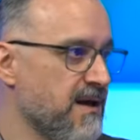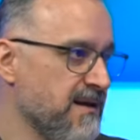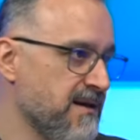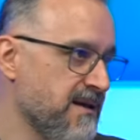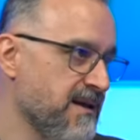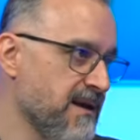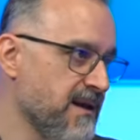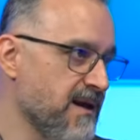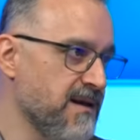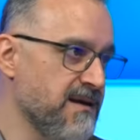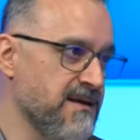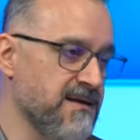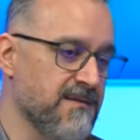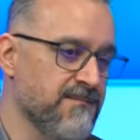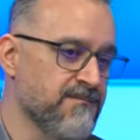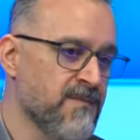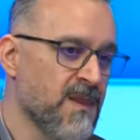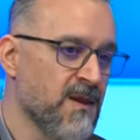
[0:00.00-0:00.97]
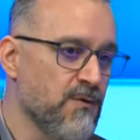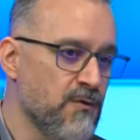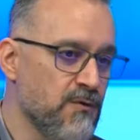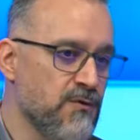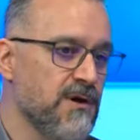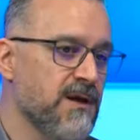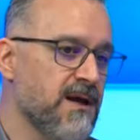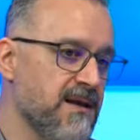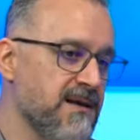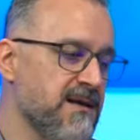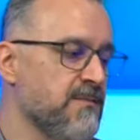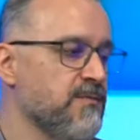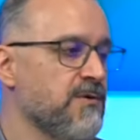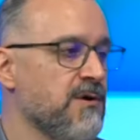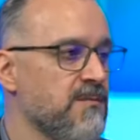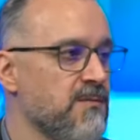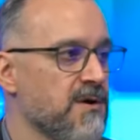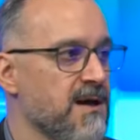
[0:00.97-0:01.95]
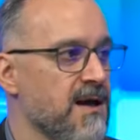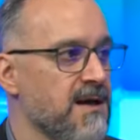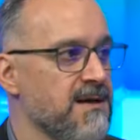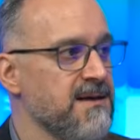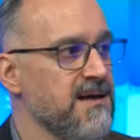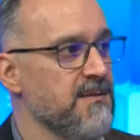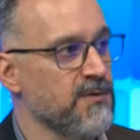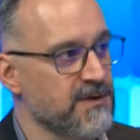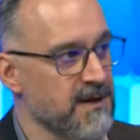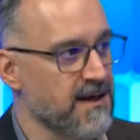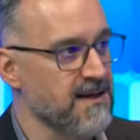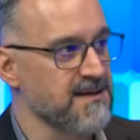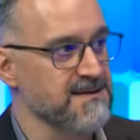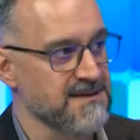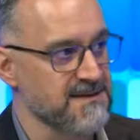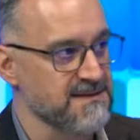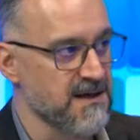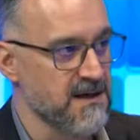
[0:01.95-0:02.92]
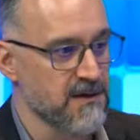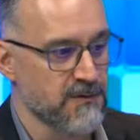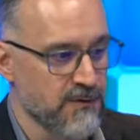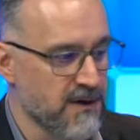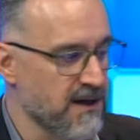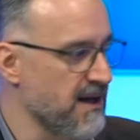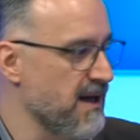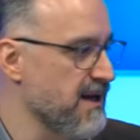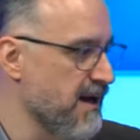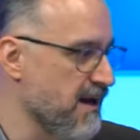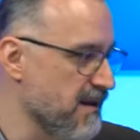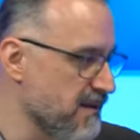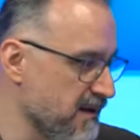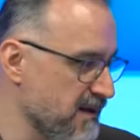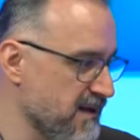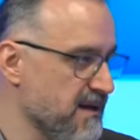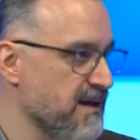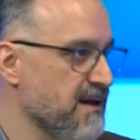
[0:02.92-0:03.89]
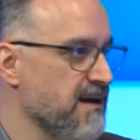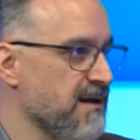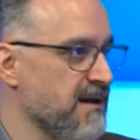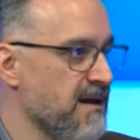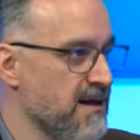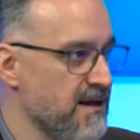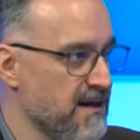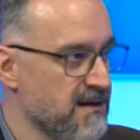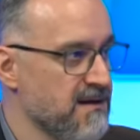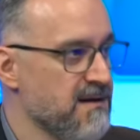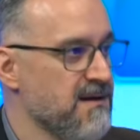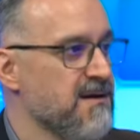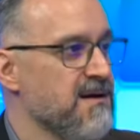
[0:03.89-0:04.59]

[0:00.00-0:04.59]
اللي هي الخليه صح. وكل خليه بكل مكان هي متخصصه اكو خلايا عضليه خلايا